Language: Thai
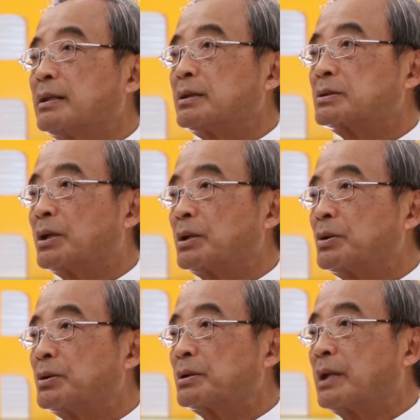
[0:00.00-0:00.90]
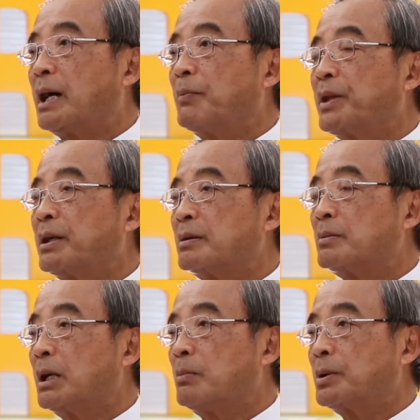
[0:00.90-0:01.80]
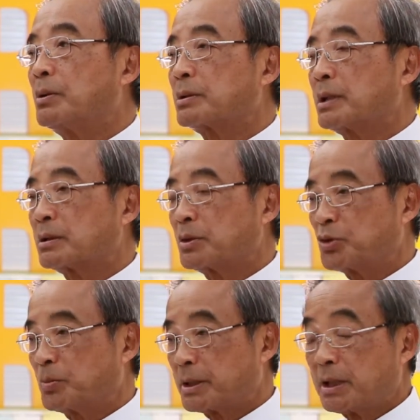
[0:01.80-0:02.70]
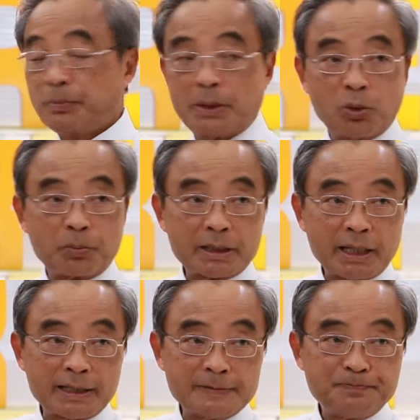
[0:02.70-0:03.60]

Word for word: แล้วตอนลงนามเนี่ยพระองค์ท่านก็ทรงประทับเป็นองค์ประธาน